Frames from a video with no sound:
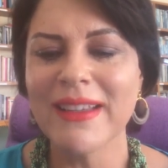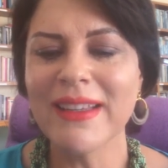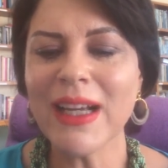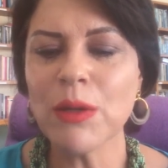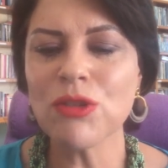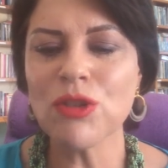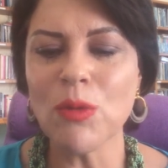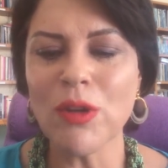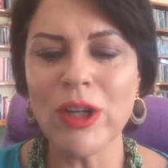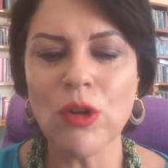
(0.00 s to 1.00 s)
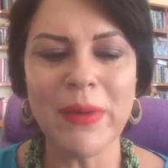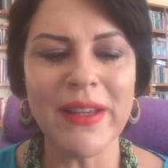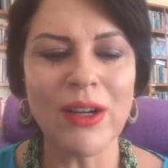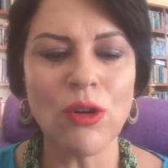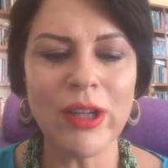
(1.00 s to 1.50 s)
ya que nuestro modelo
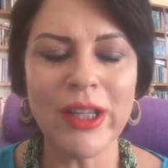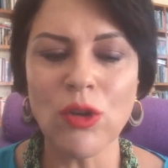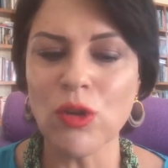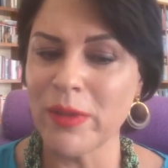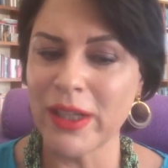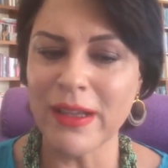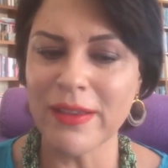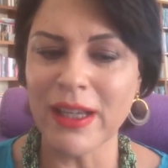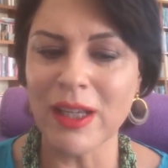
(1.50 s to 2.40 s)
pedagógico dominante